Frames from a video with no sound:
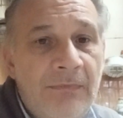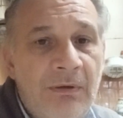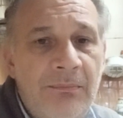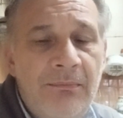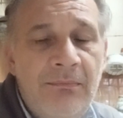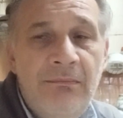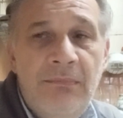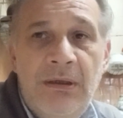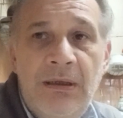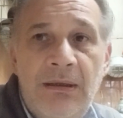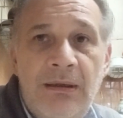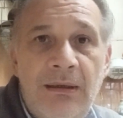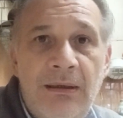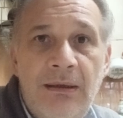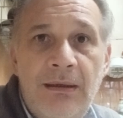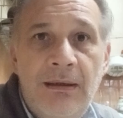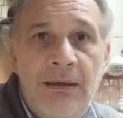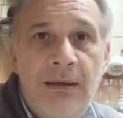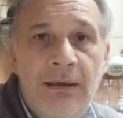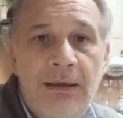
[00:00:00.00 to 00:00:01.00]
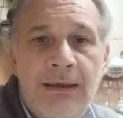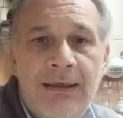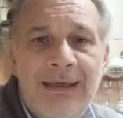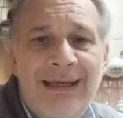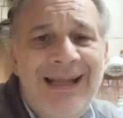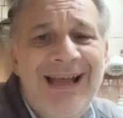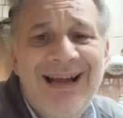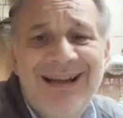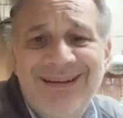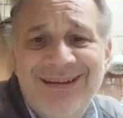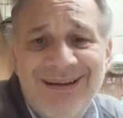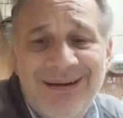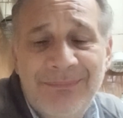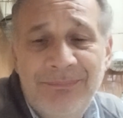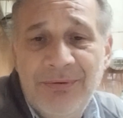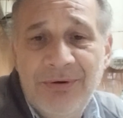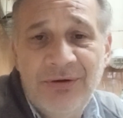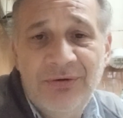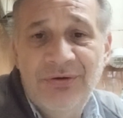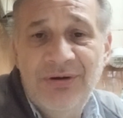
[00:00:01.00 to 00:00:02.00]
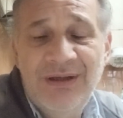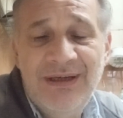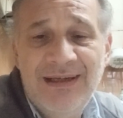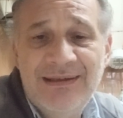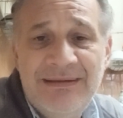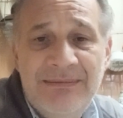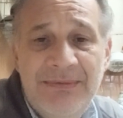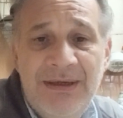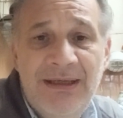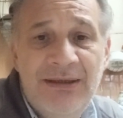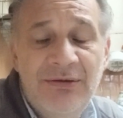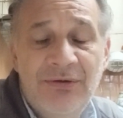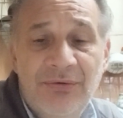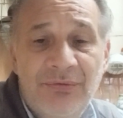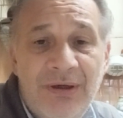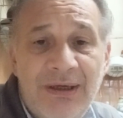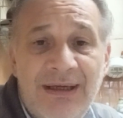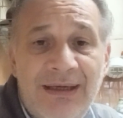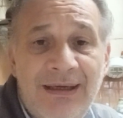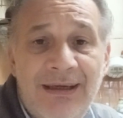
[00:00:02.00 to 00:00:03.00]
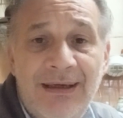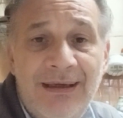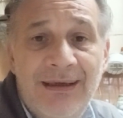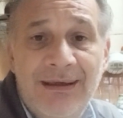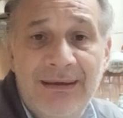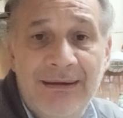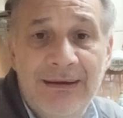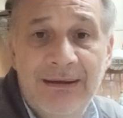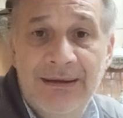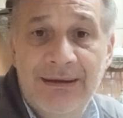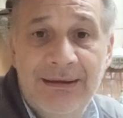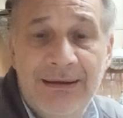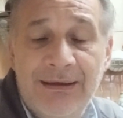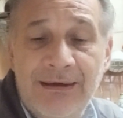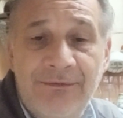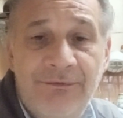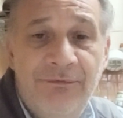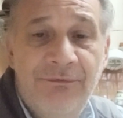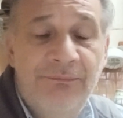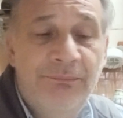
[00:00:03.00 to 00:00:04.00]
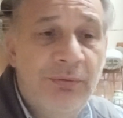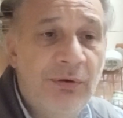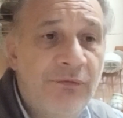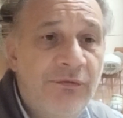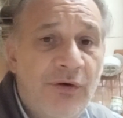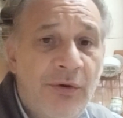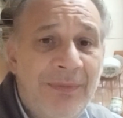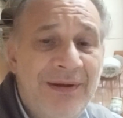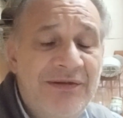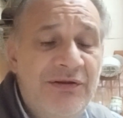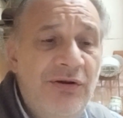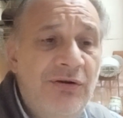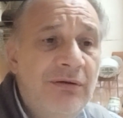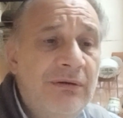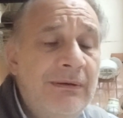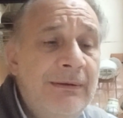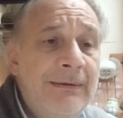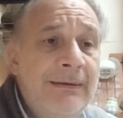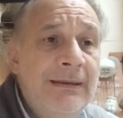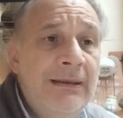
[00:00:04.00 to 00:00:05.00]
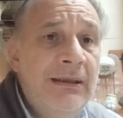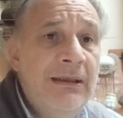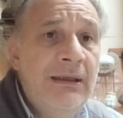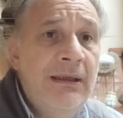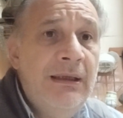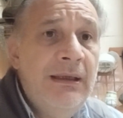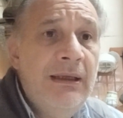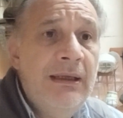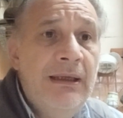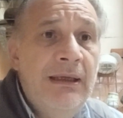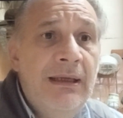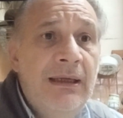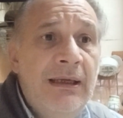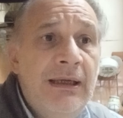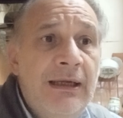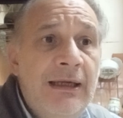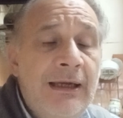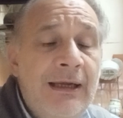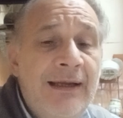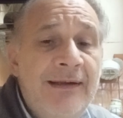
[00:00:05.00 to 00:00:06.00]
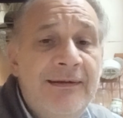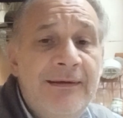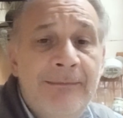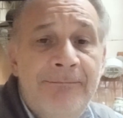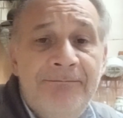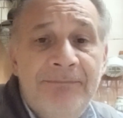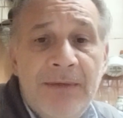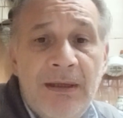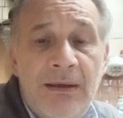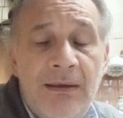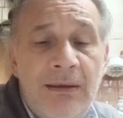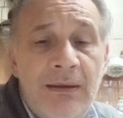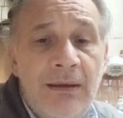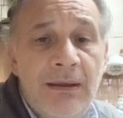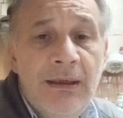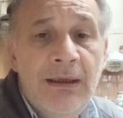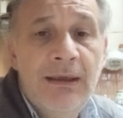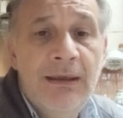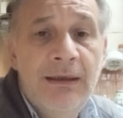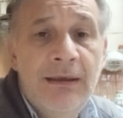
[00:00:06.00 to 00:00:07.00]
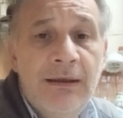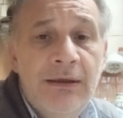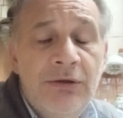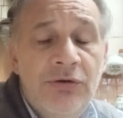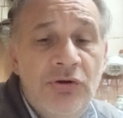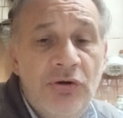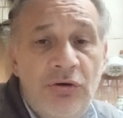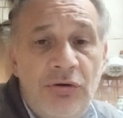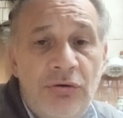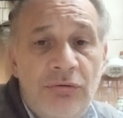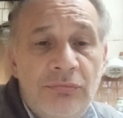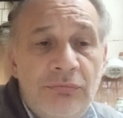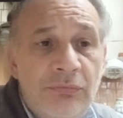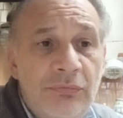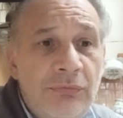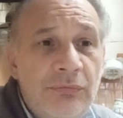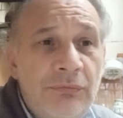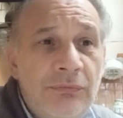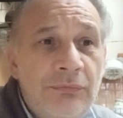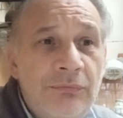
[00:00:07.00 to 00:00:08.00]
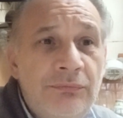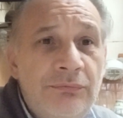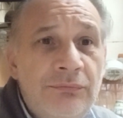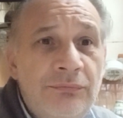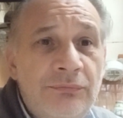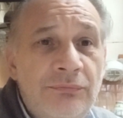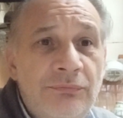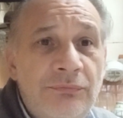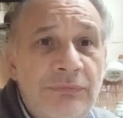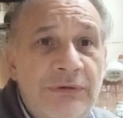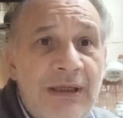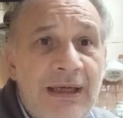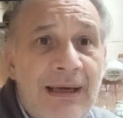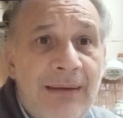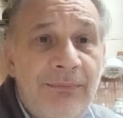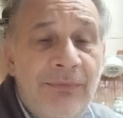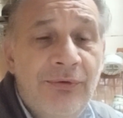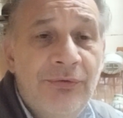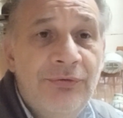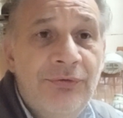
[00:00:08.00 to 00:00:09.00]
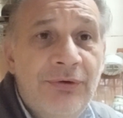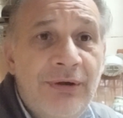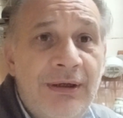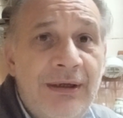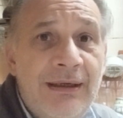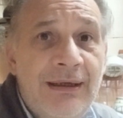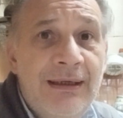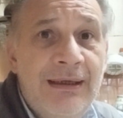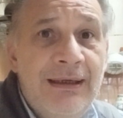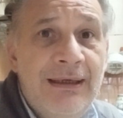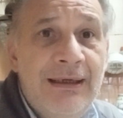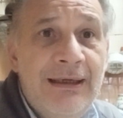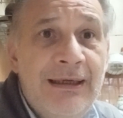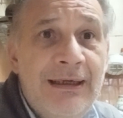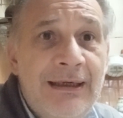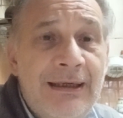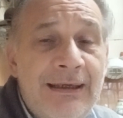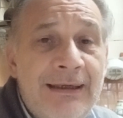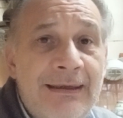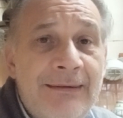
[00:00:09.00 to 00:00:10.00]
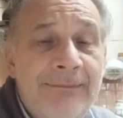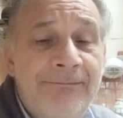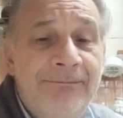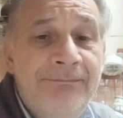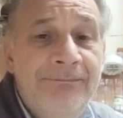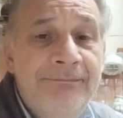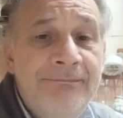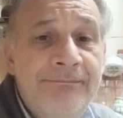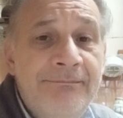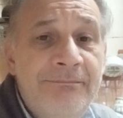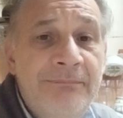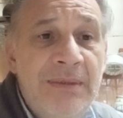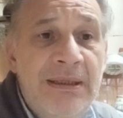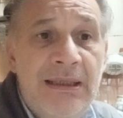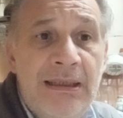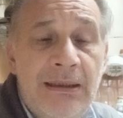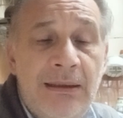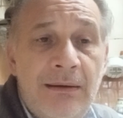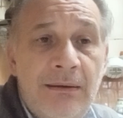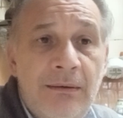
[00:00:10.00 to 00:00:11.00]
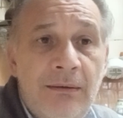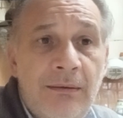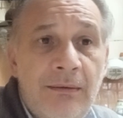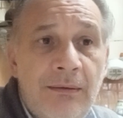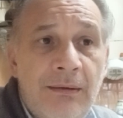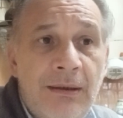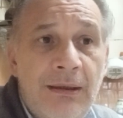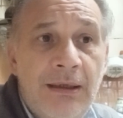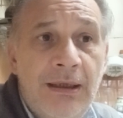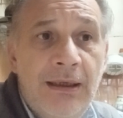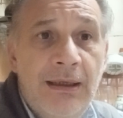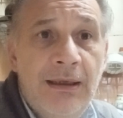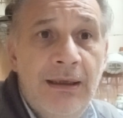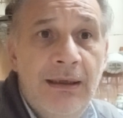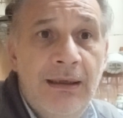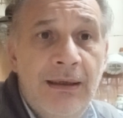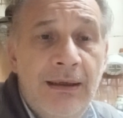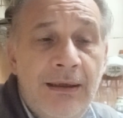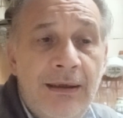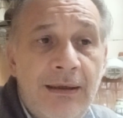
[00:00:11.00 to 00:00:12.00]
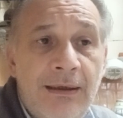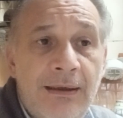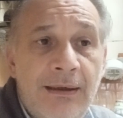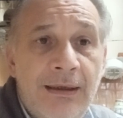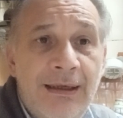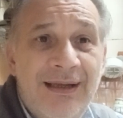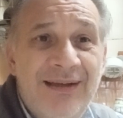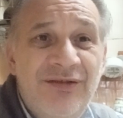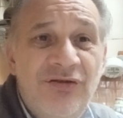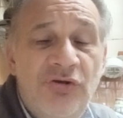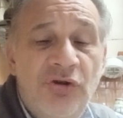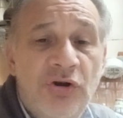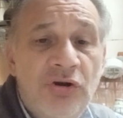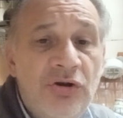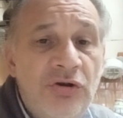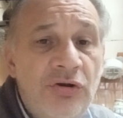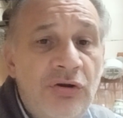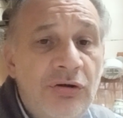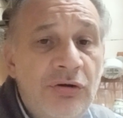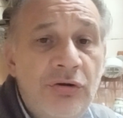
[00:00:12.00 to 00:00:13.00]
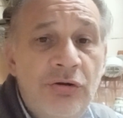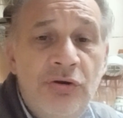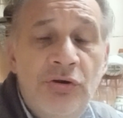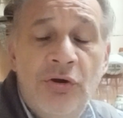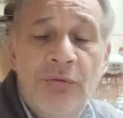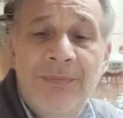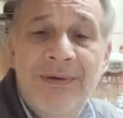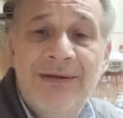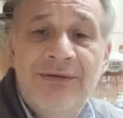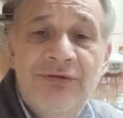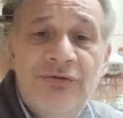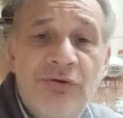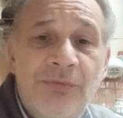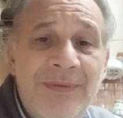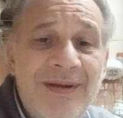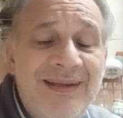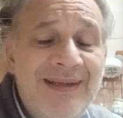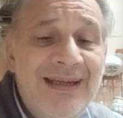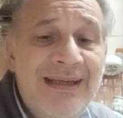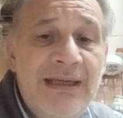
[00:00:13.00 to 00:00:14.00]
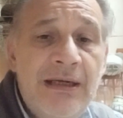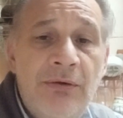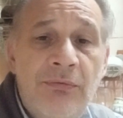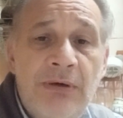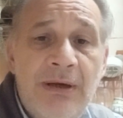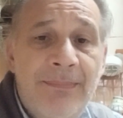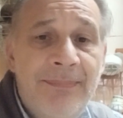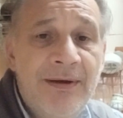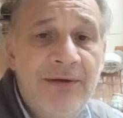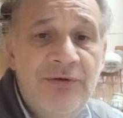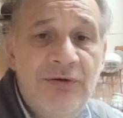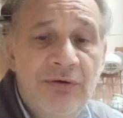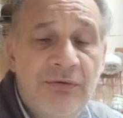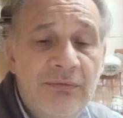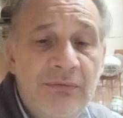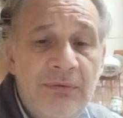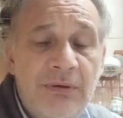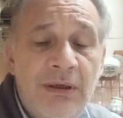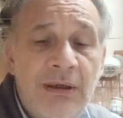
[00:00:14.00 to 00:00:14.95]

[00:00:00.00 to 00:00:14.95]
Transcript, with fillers: mi carácter, porque esto es de nacimiento, no es que, por formación, eh, es yo, mm, digamos, eh, mi eh, entorno no me somete a ninguna presión.